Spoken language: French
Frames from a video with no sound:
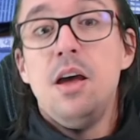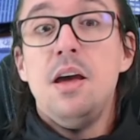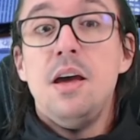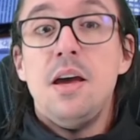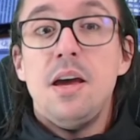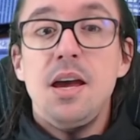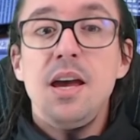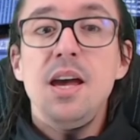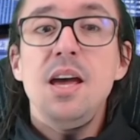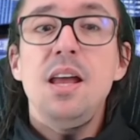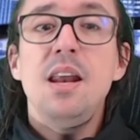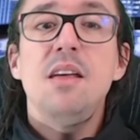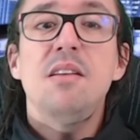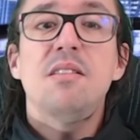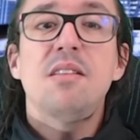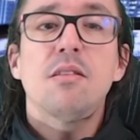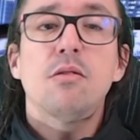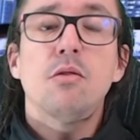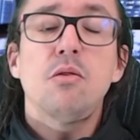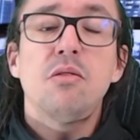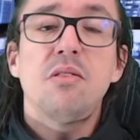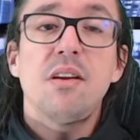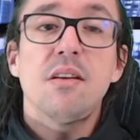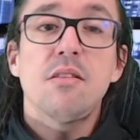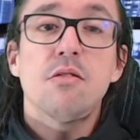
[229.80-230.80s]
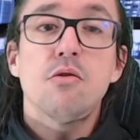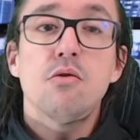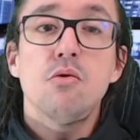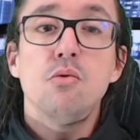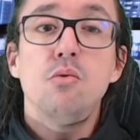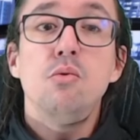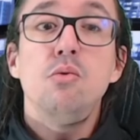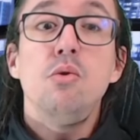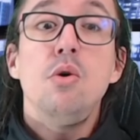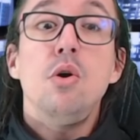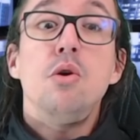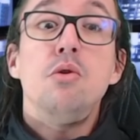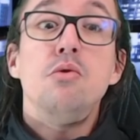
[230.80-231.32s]
et les
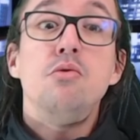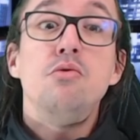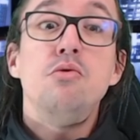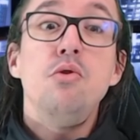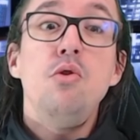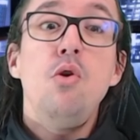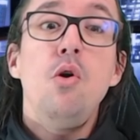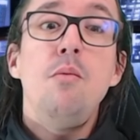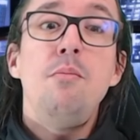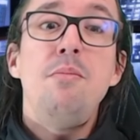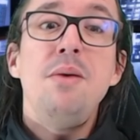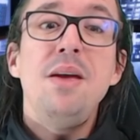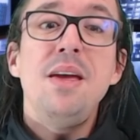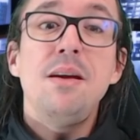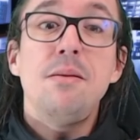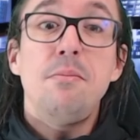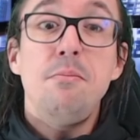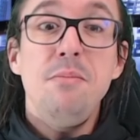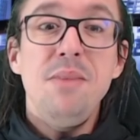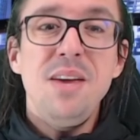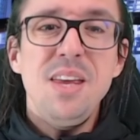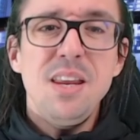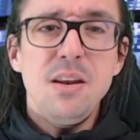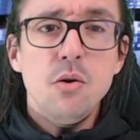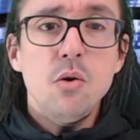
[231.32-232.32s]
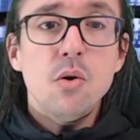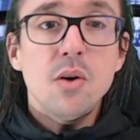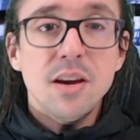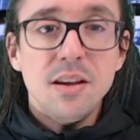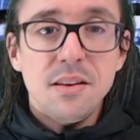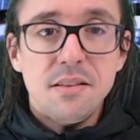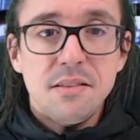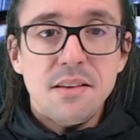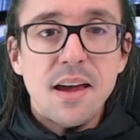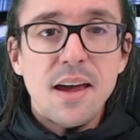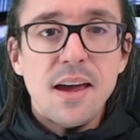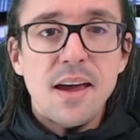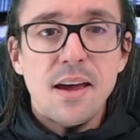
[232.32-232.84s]
associations du lobbying
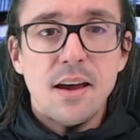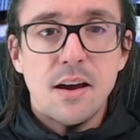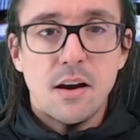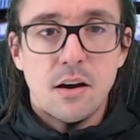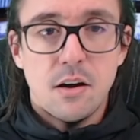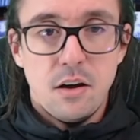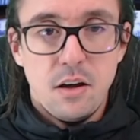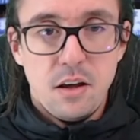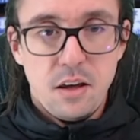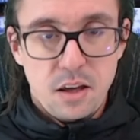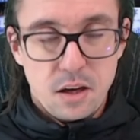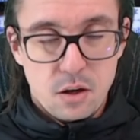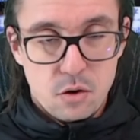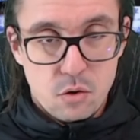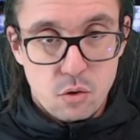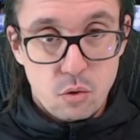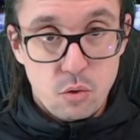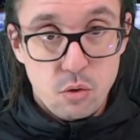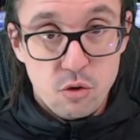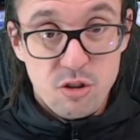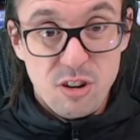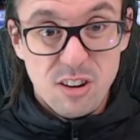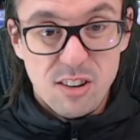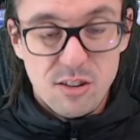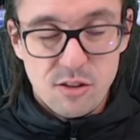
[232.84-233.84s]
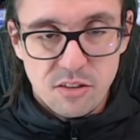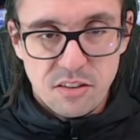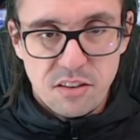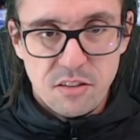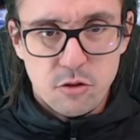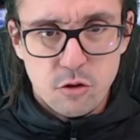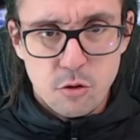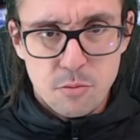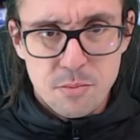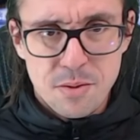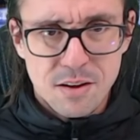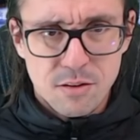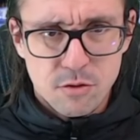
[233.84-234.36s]
minoritaire écologique, j'insiste
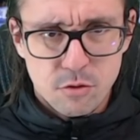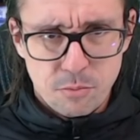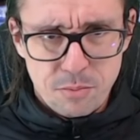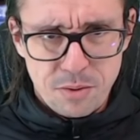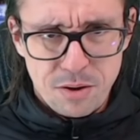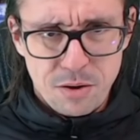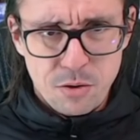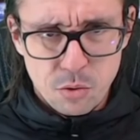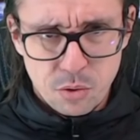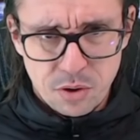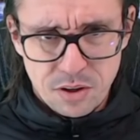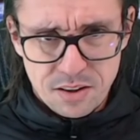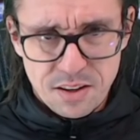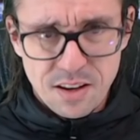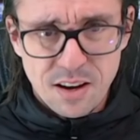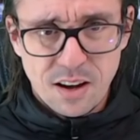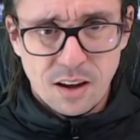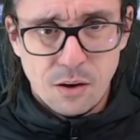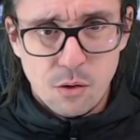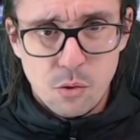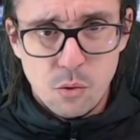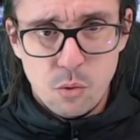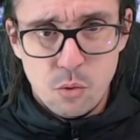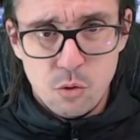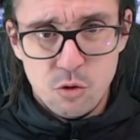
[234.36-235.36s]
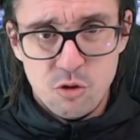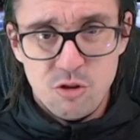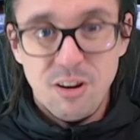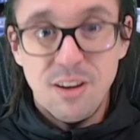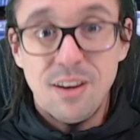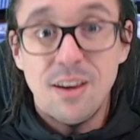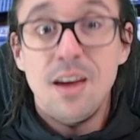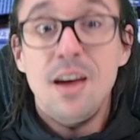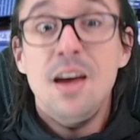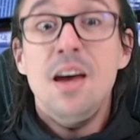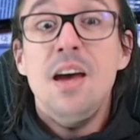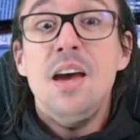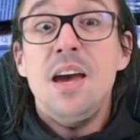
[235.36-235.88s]
bien sur minoritaire écologique,
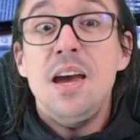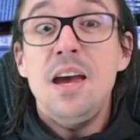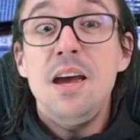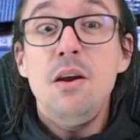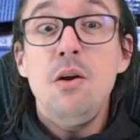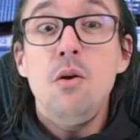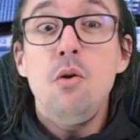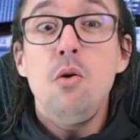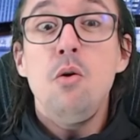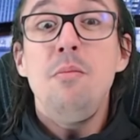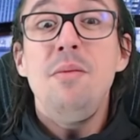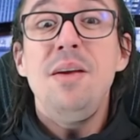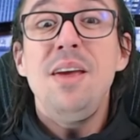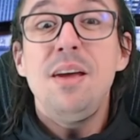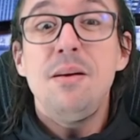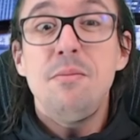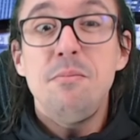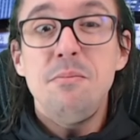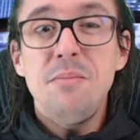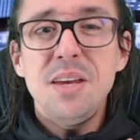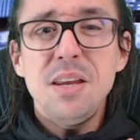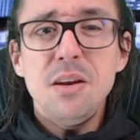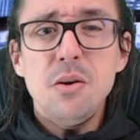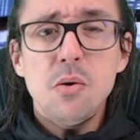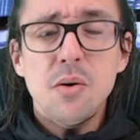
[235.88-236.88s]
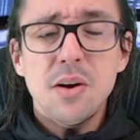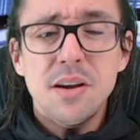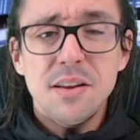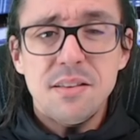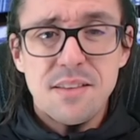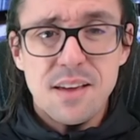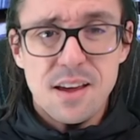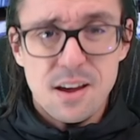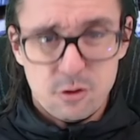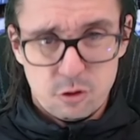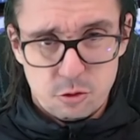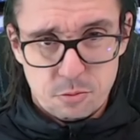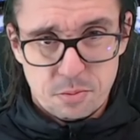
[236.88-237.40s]
et le lobbying
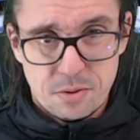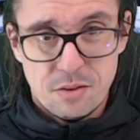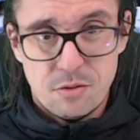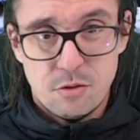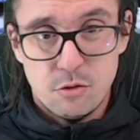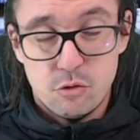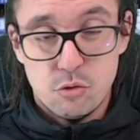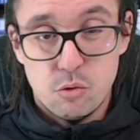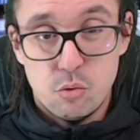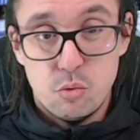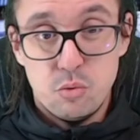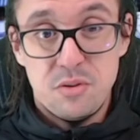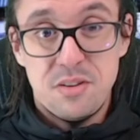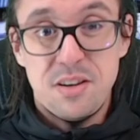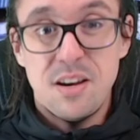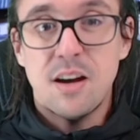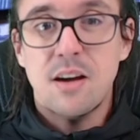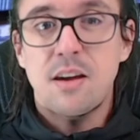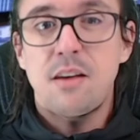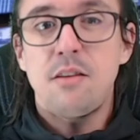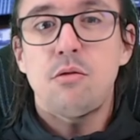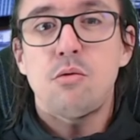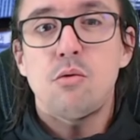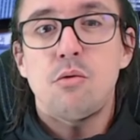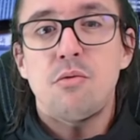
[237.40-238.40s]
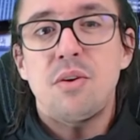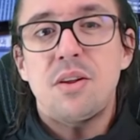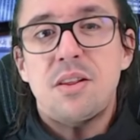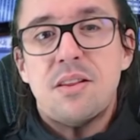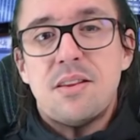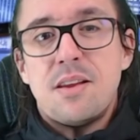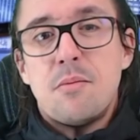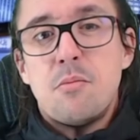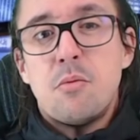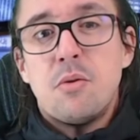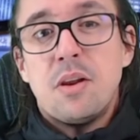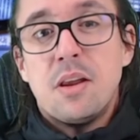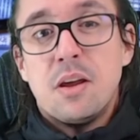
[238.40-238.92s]
minoritaire de prévention routière, qui sont en fait
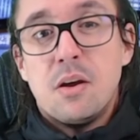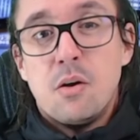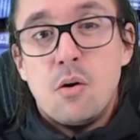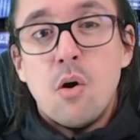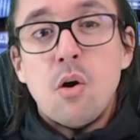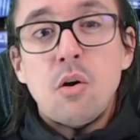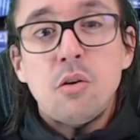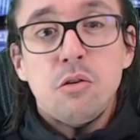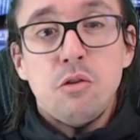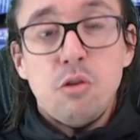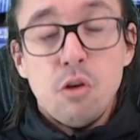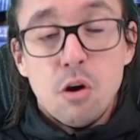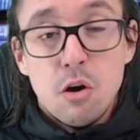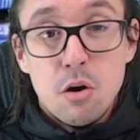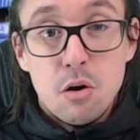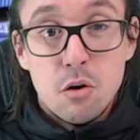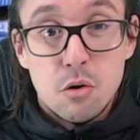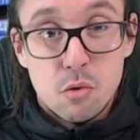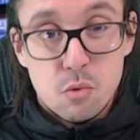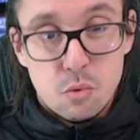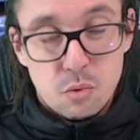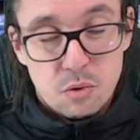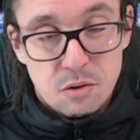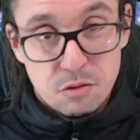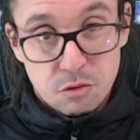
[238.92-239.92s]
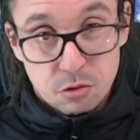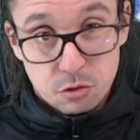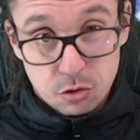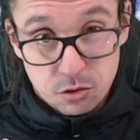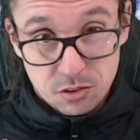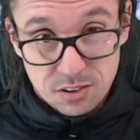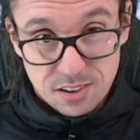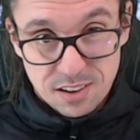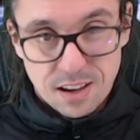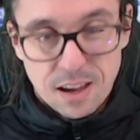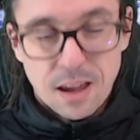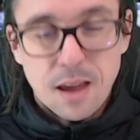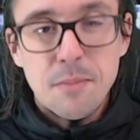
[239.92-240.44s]
tellement des grandes gueules qu'on les entend
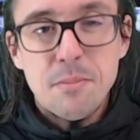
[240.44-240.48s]
très